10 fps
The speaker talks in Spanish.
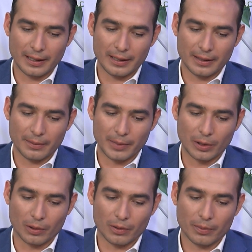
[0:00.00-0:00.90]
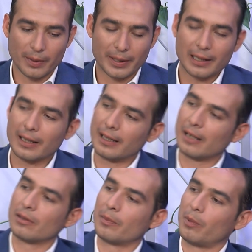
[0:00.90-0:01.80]
eh, me tocó vivirla del
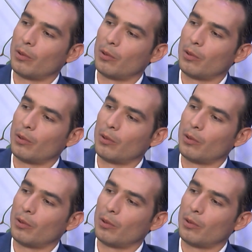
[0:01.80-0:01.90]
lado de